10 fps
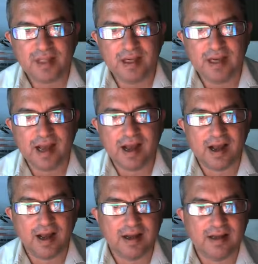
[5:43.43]

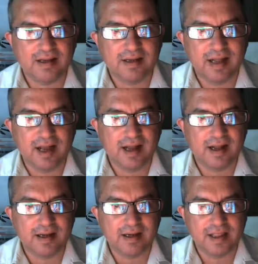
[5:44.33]
la,
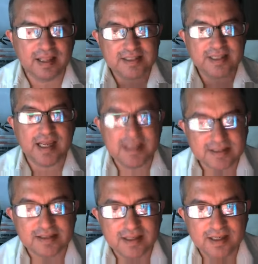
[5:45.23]
la, la
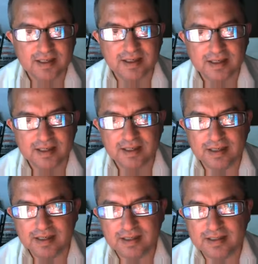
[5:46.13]
D6
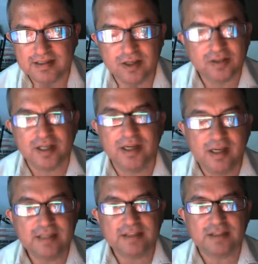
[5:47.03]
y, si no tienen
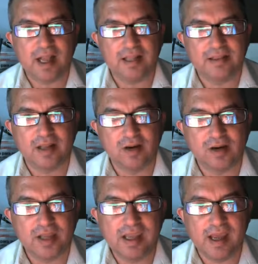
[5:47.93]
lista la
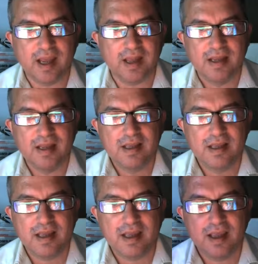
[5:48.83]
tecnología,
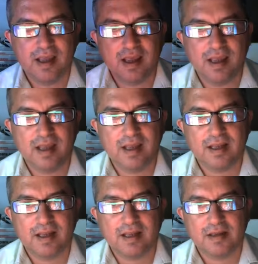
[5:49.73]
eh,
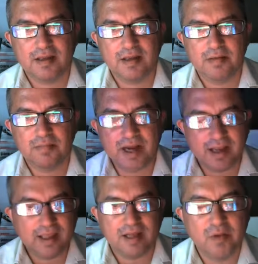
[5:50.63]
eh, van a
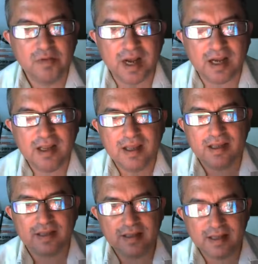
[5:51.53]
quedar muy mal.
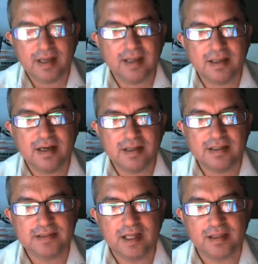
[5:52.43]
Tienen que tener
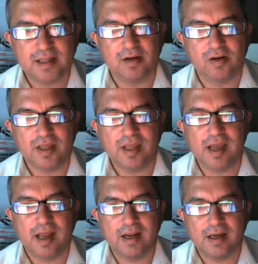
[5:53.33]
lista la
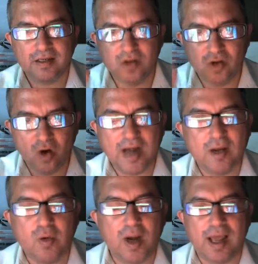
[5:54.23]
tecnología, no han
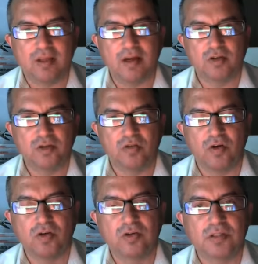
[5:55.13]
igualado el
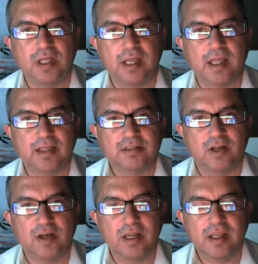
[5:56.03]
autofocus de,
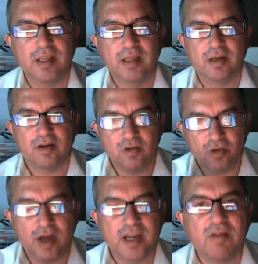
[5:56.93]
Sony,
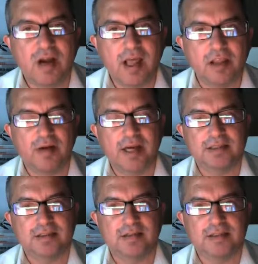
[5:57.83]
no han igualado
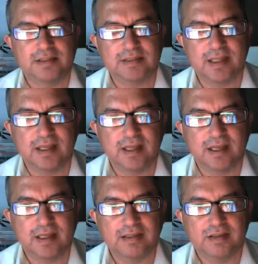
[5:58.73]
varias cosas
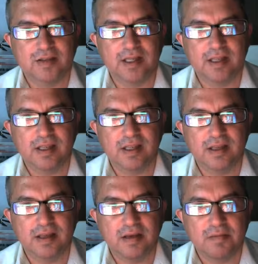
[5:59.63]
que, que
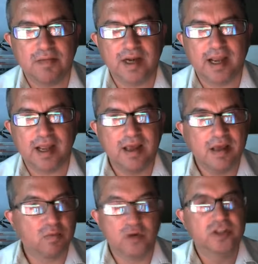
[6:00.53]
Sony maneja,
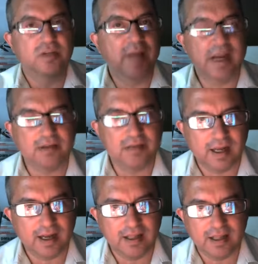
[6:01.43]
mucho menos la
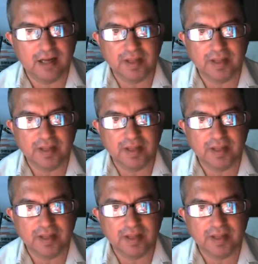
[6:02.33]
calidad del